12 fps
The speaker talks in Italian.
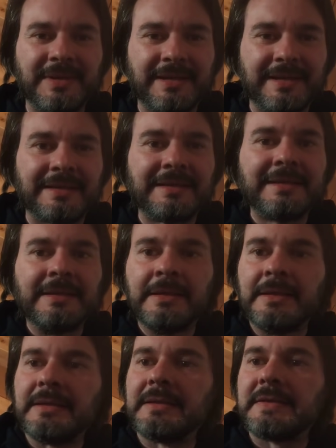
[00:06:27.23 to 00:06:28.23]
perché
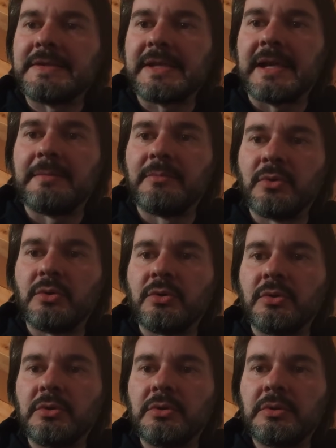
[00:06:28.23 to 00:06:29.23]
eh,
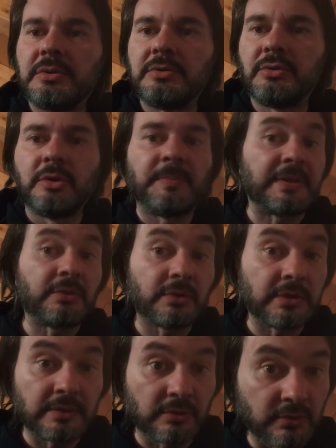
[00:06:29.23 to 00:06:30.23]
siamo noi
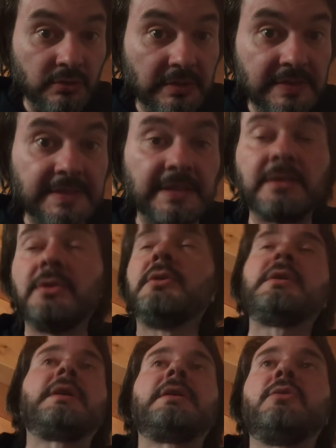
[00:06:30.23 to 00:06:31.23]
padroni del nostro
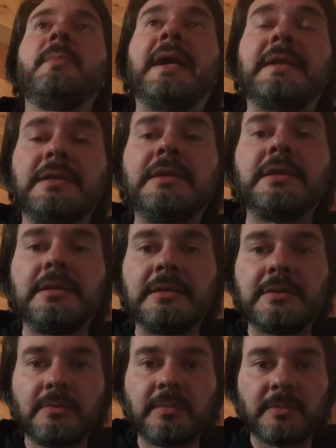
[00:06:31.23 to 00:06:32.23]
destino e
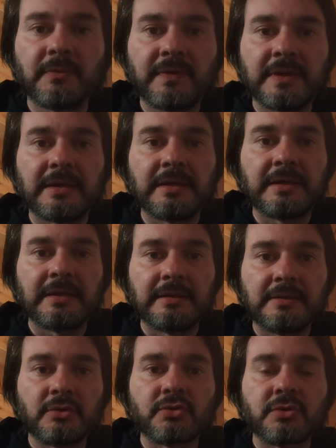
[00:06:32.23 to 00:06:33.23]
domani dobbiamo fare
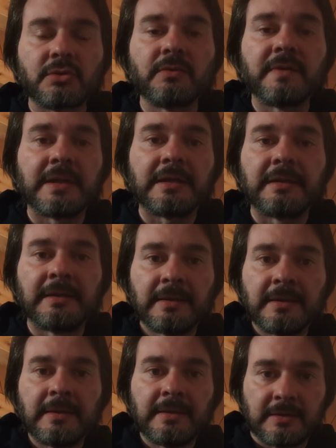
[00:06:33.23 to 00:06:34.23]
il nostro dovere
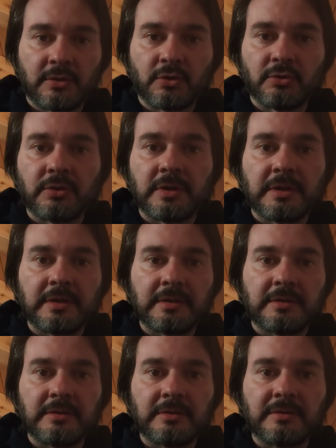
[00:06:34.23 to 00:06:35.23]
con
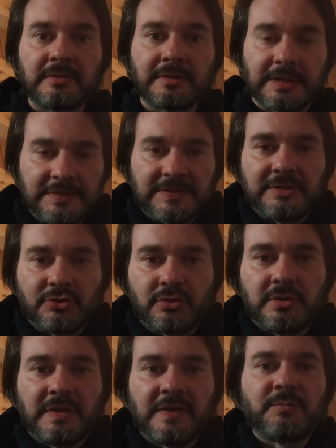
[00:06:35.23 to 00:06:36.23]
eh, il senso
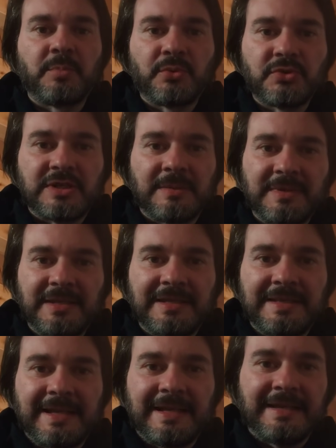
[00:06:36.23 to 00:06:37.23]
di
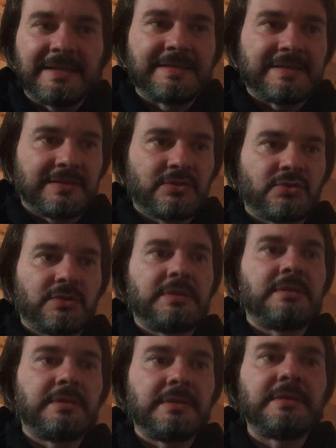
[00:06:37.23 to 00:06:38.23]
responsabilità e il senso
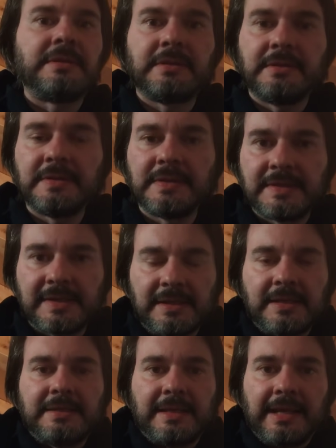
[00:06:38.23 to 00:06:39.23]
di, di, di, di
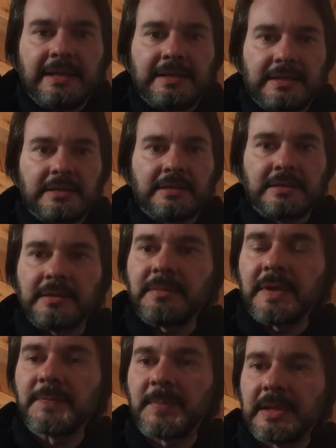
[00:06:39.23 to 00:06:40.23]
serietà che, che, che
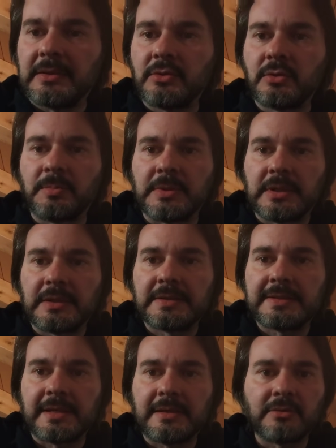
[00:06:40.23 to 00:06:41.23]
mi aspetto perché
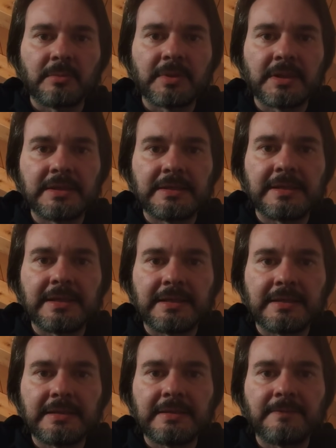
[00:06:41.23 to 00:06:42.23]
sarà una
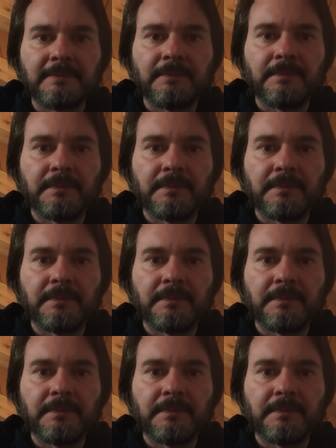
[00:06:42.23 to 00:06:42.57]
partita